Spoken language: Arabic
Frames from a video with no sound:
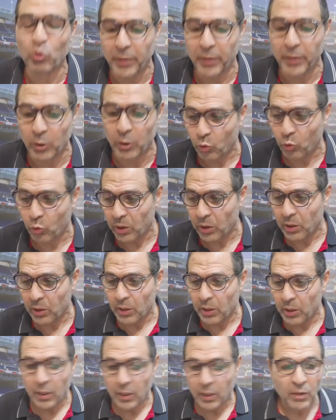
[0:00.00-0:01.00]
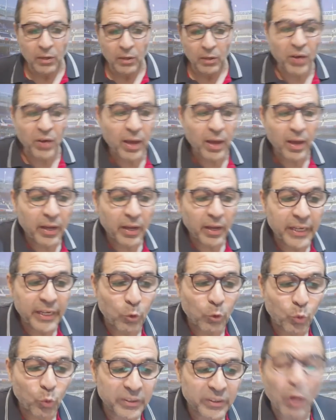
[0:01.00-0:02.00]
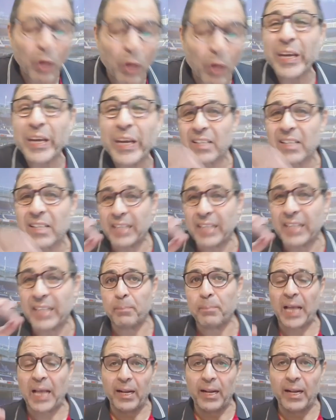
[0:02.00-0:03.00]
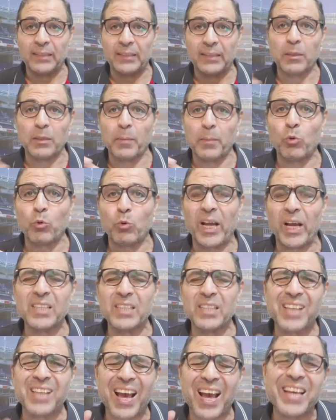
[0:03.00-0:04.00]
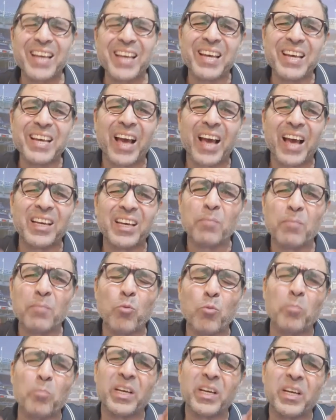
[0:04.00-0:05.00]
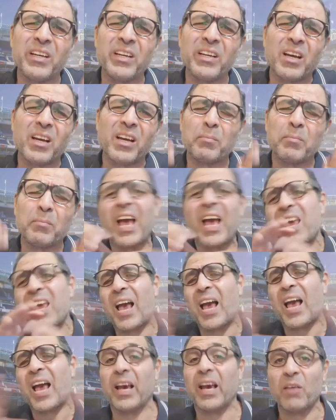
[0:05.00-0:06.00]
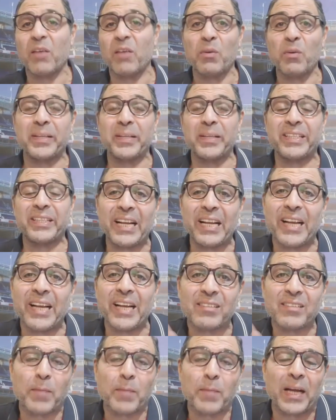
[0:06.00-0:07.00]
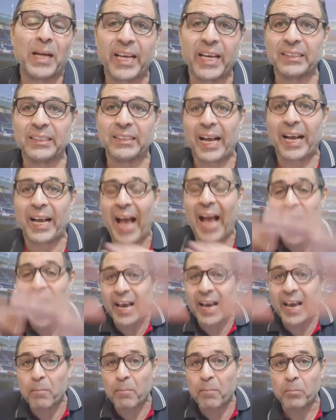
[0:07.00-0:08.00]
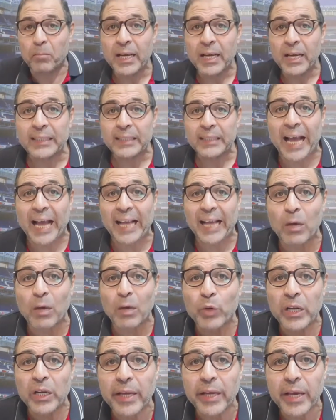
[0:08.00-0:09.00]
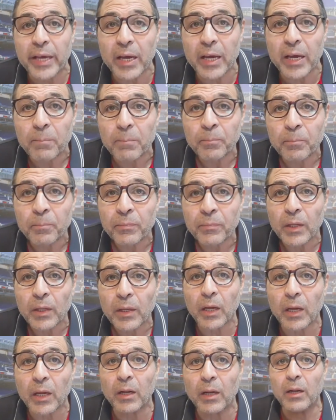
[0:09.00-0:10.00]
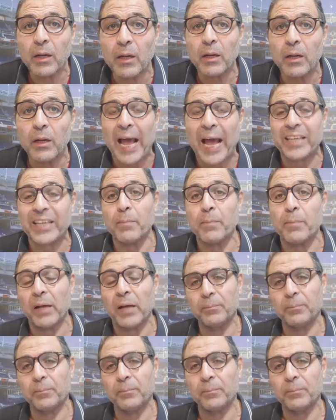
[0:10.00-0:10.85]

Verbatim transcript: منه فالتوقيت ده بتاع الارتباك والهزه اي لعيب ممكن يعمل اي حاجه فبالتالي لازم عليك انت كحكم تحتوي الايه اللعيبه